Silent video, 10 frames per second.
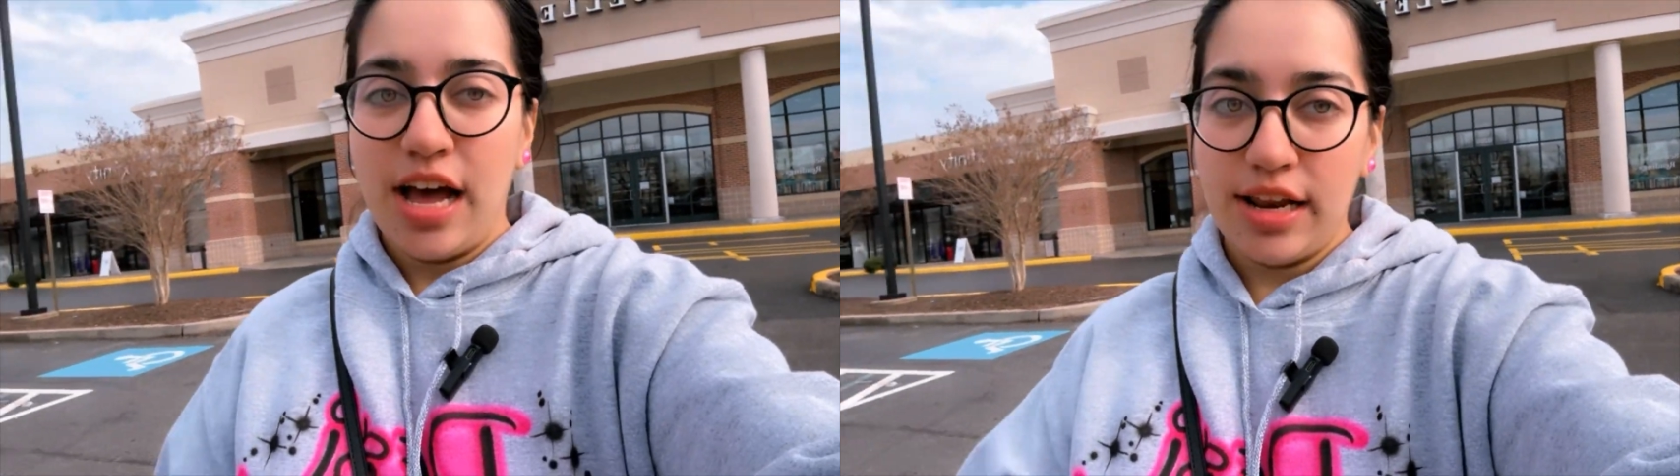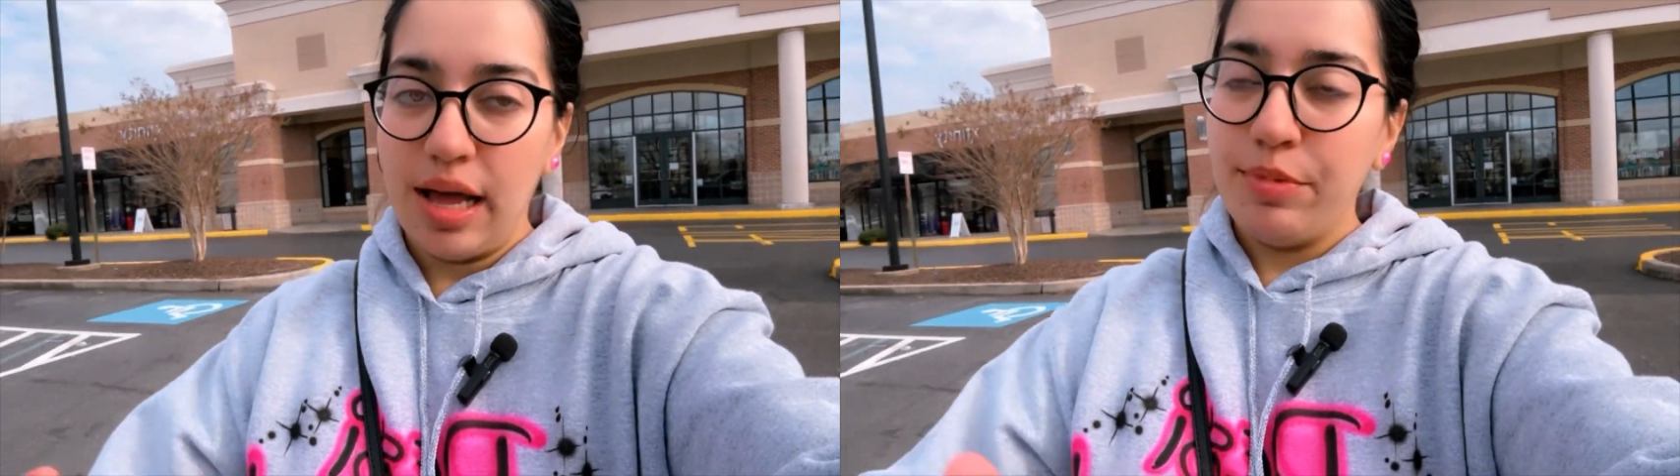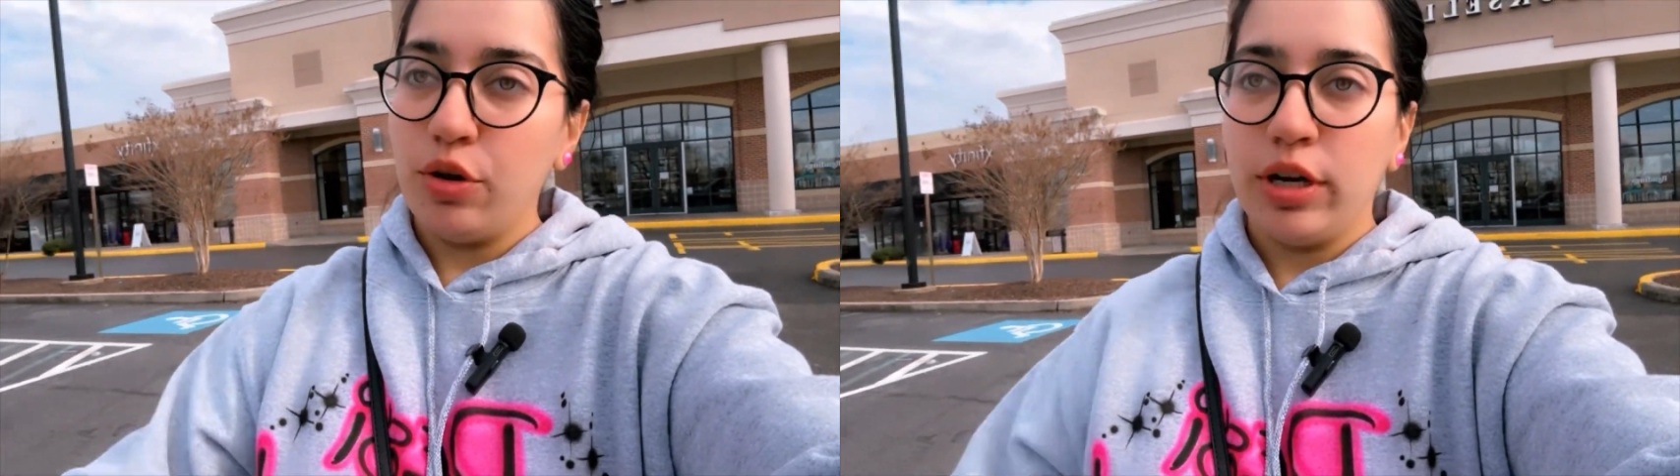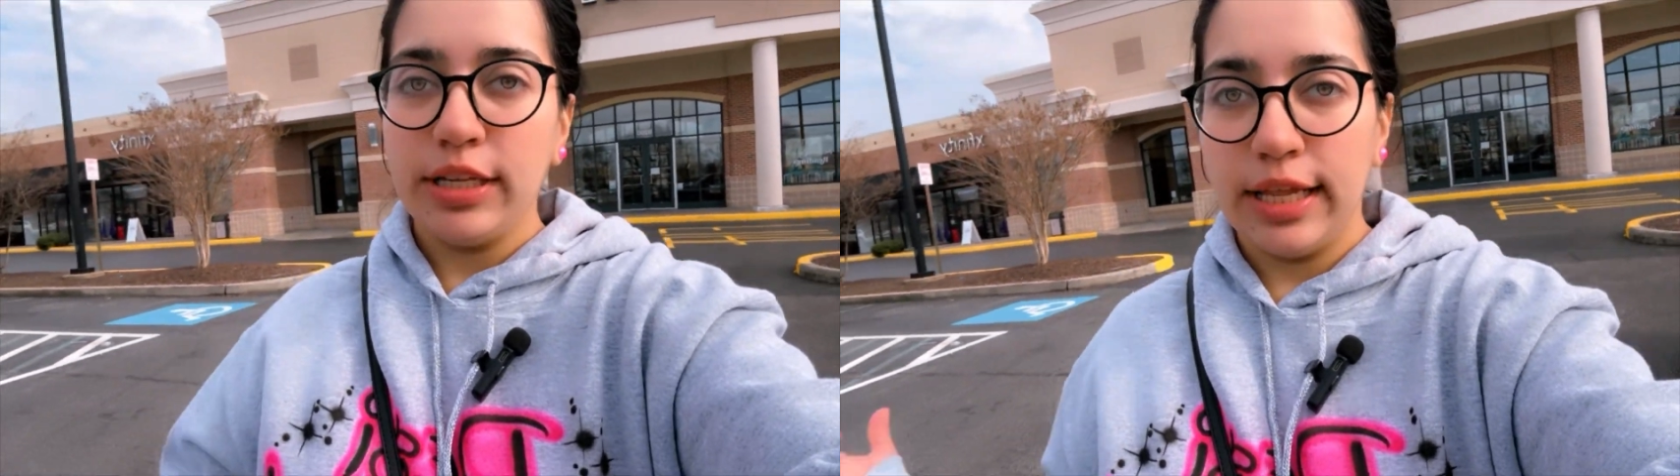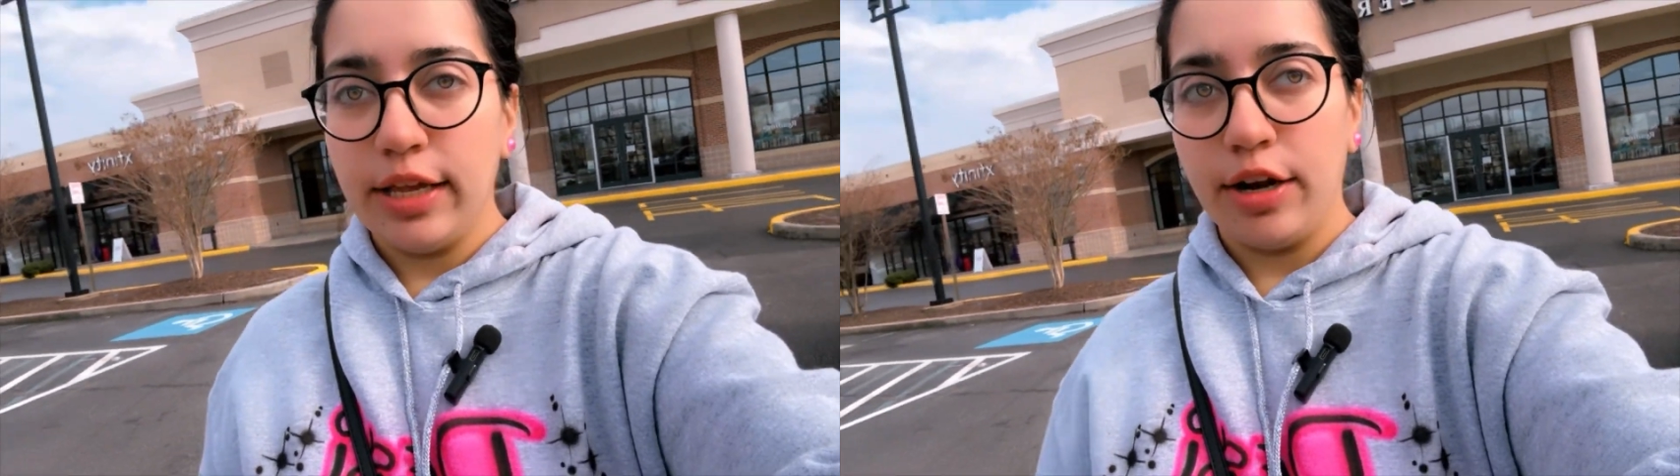खाना हमने
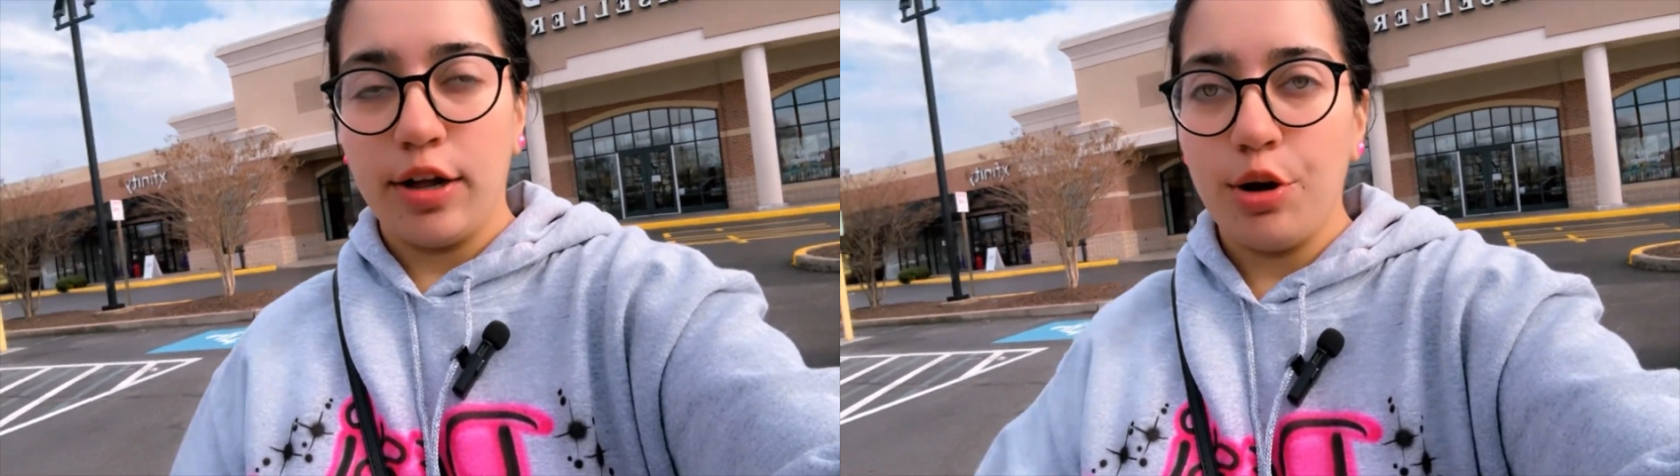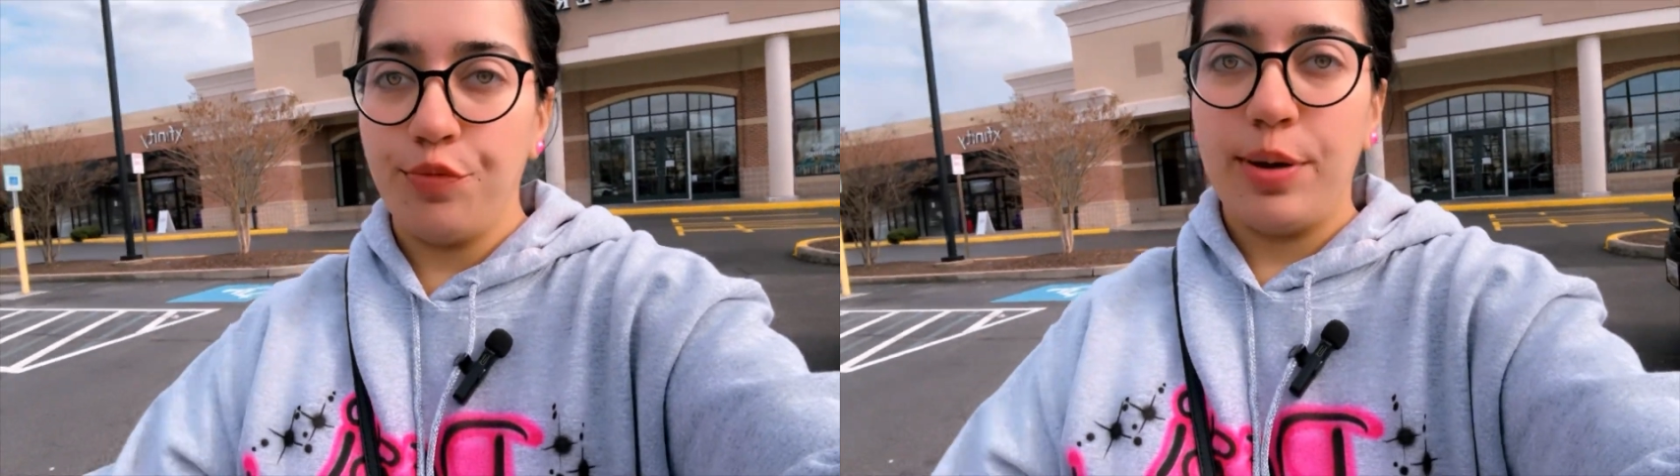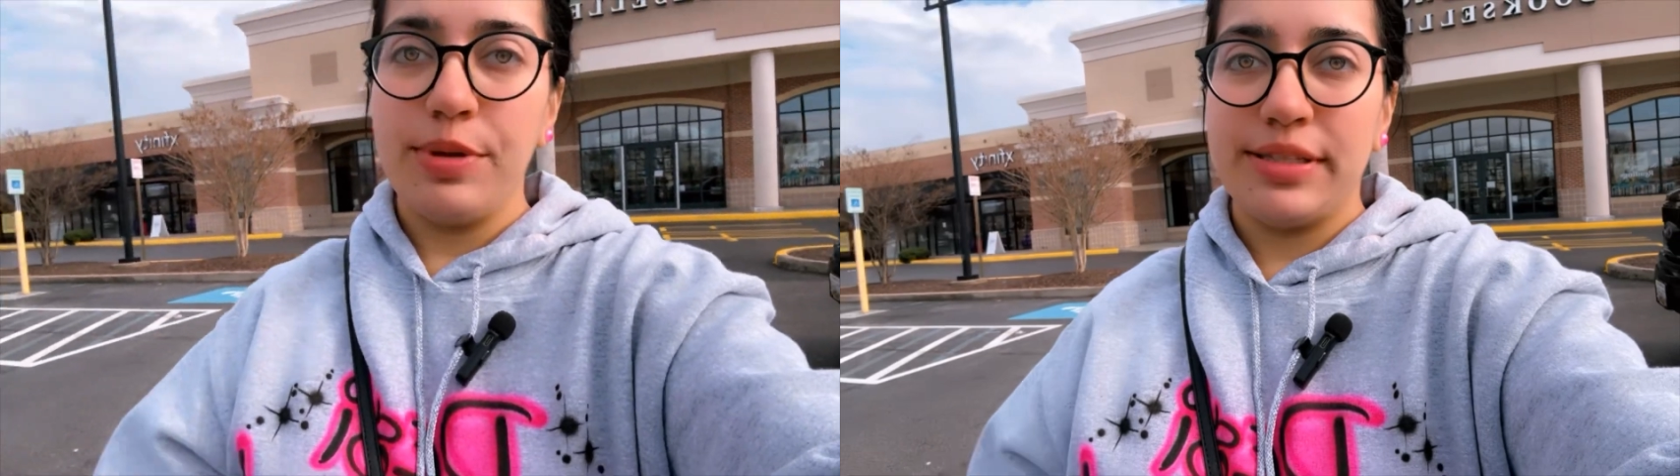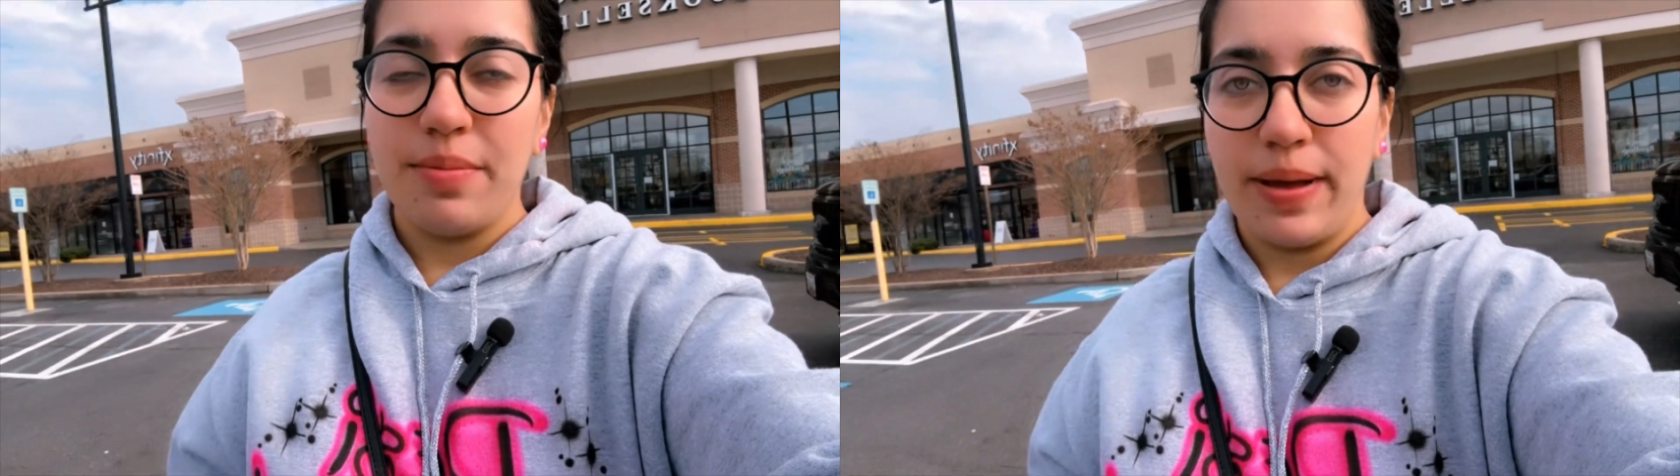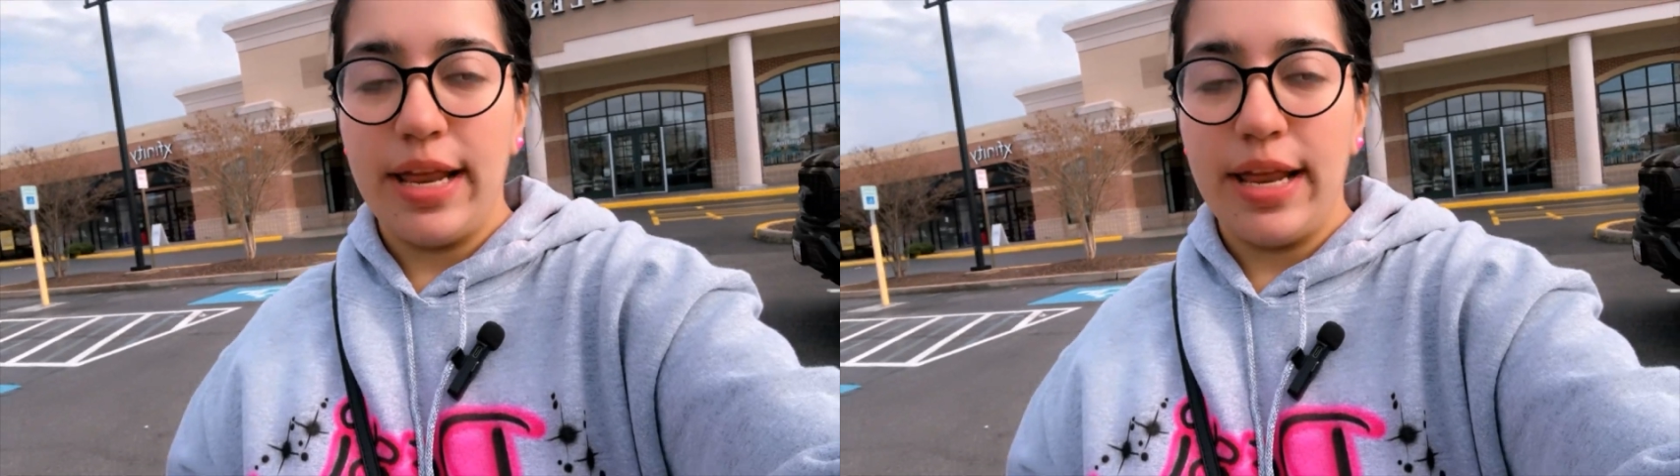ऑलरेडी लेके रखा हुआ है अब इससे